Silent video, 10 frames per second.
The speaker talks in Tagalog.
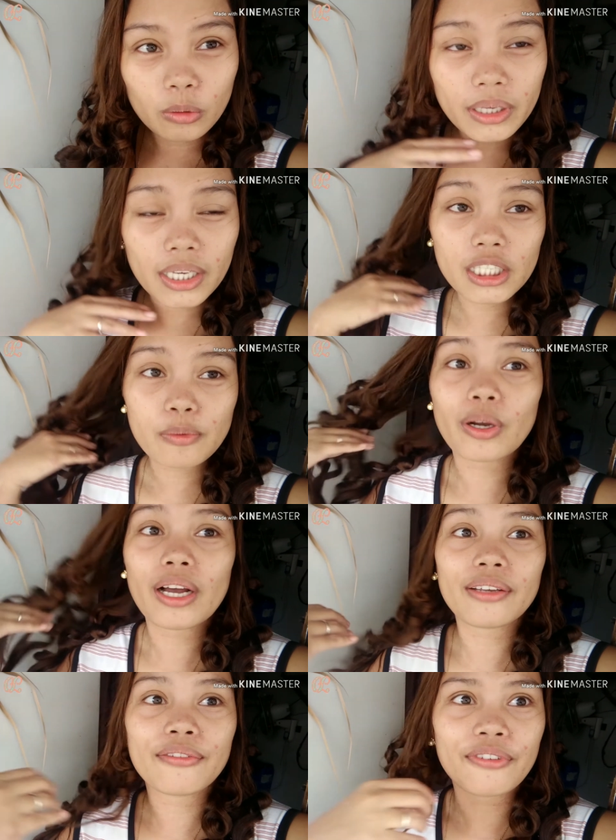kumikinis po ang
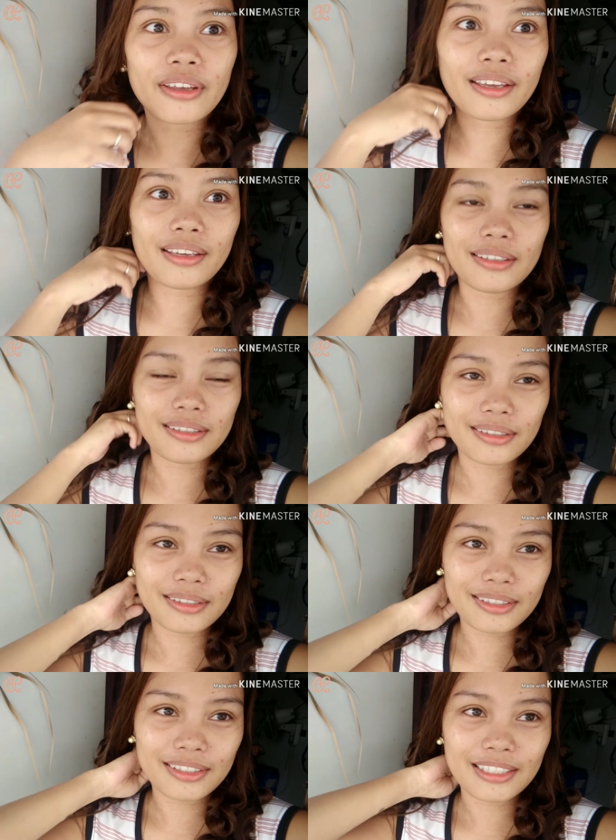aking
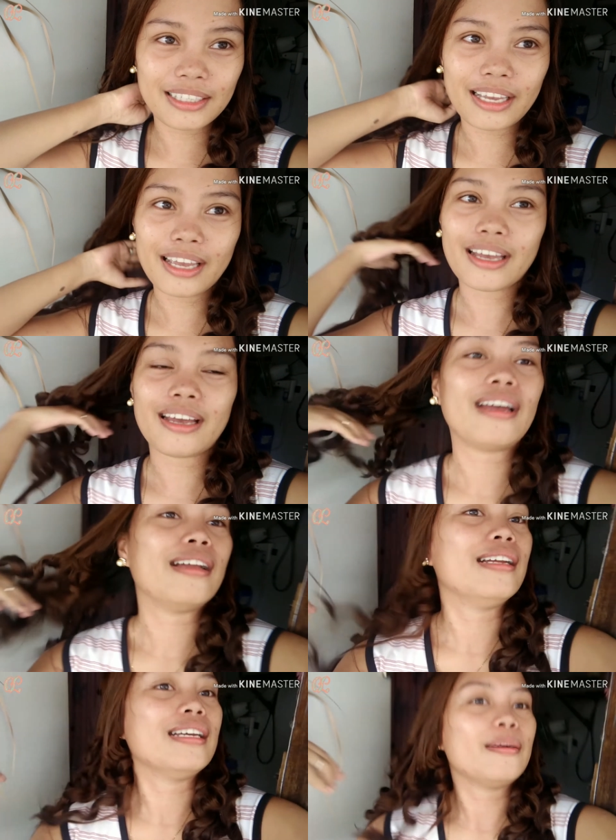face. Yeah.
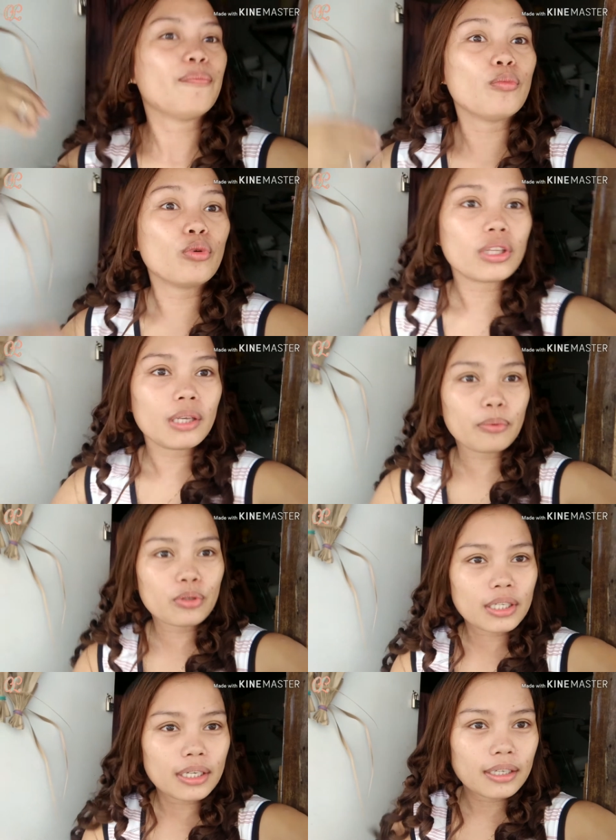Pumuti po
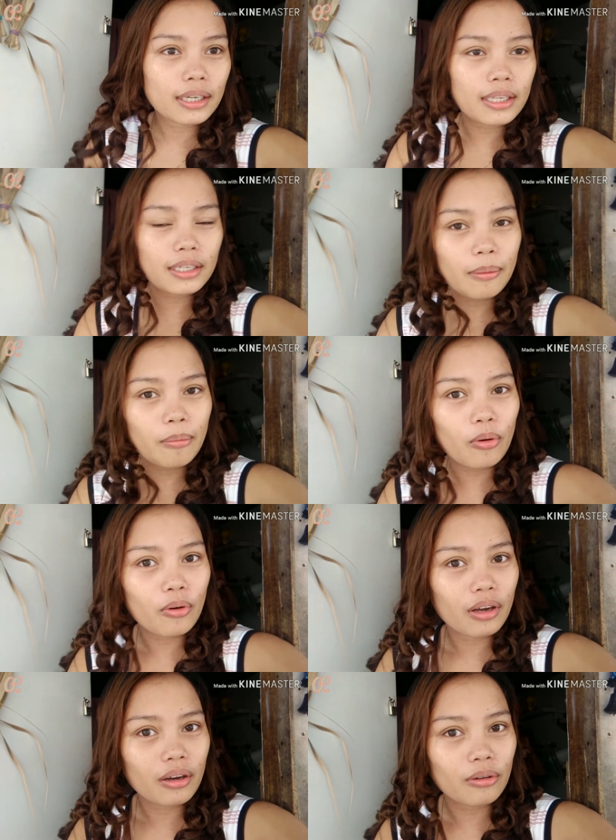siya ng ganyan
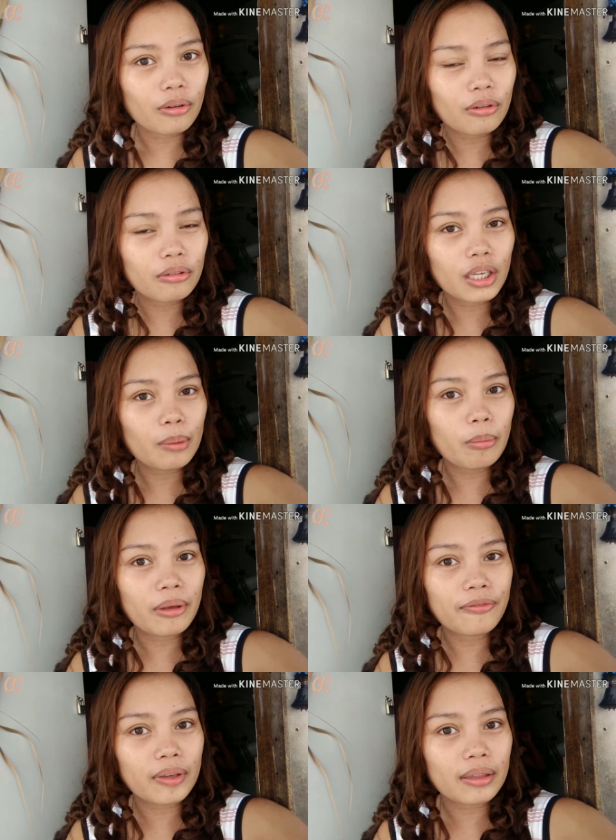kabongga, oh. Kala mo
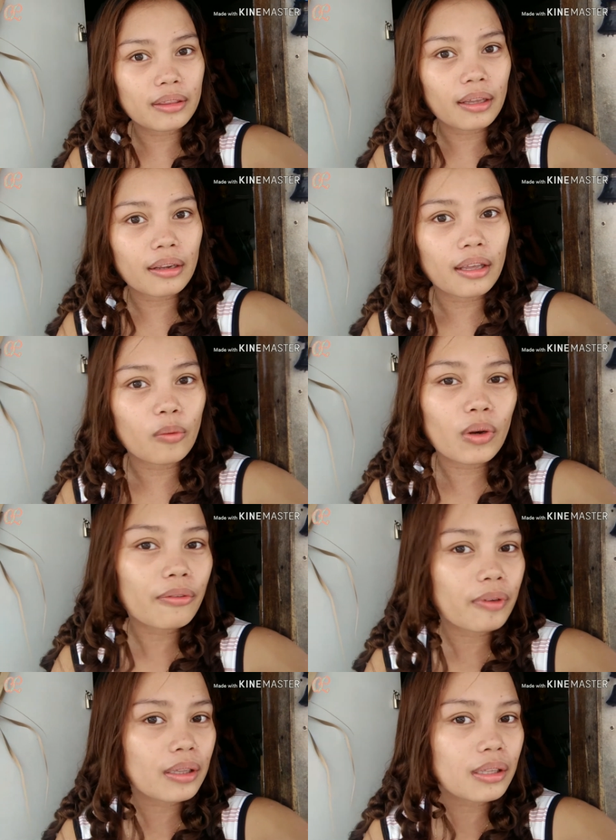may filter yan.
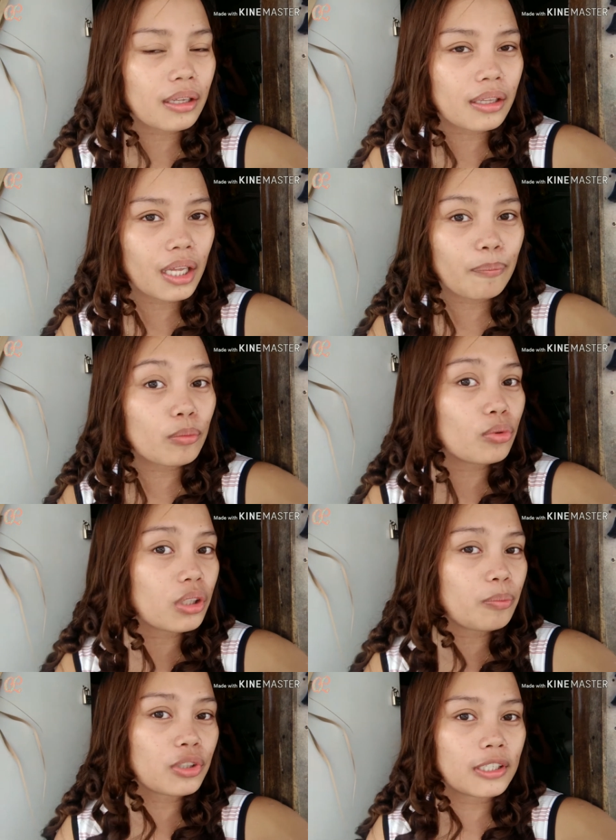Walang filter yan.
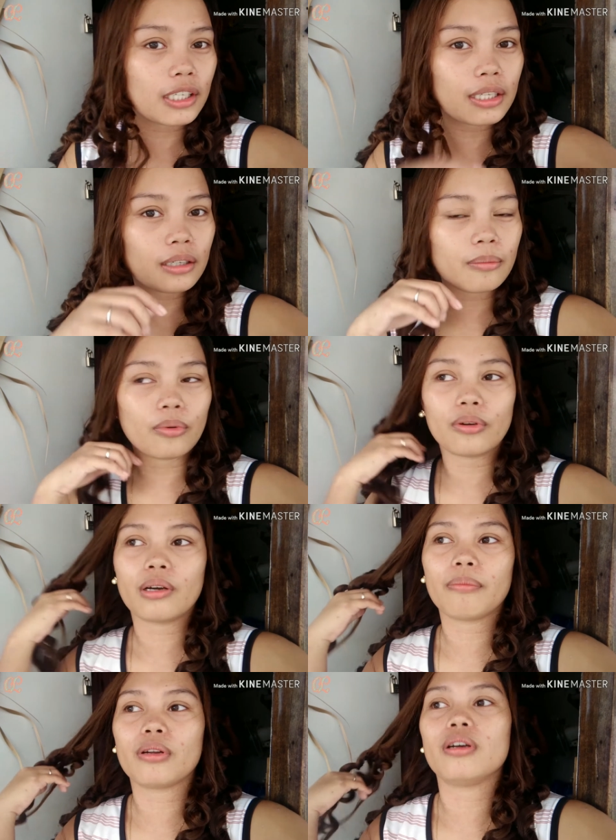Pumuti po siya ng ganyan
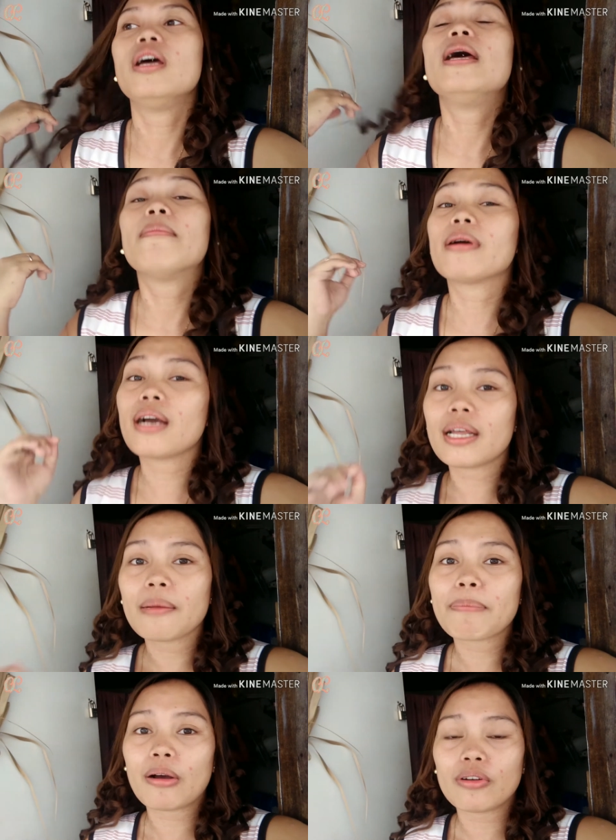kabongga. Pero
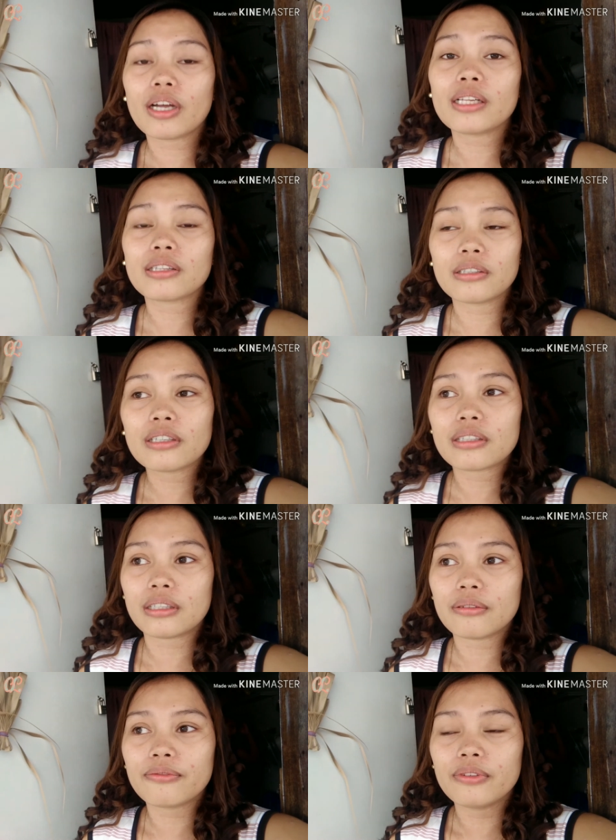maghahanap pa ako ng
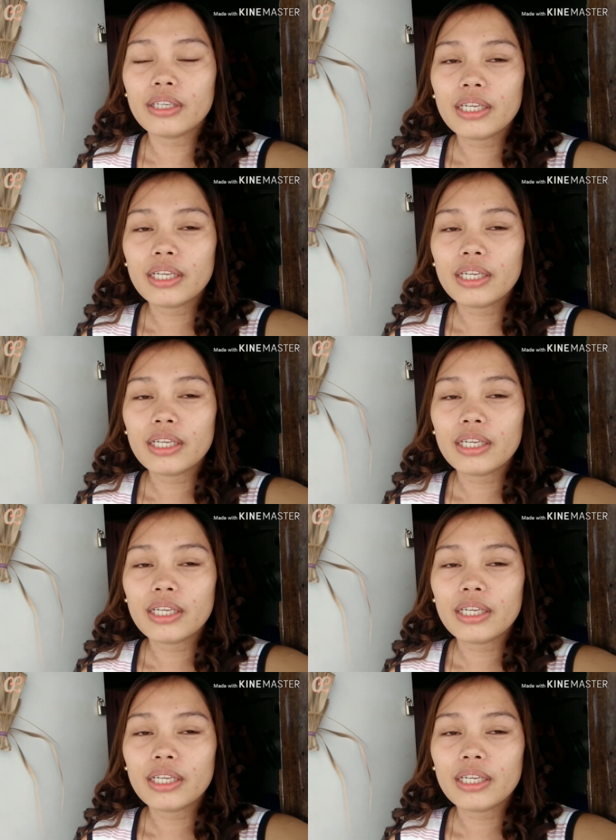alternative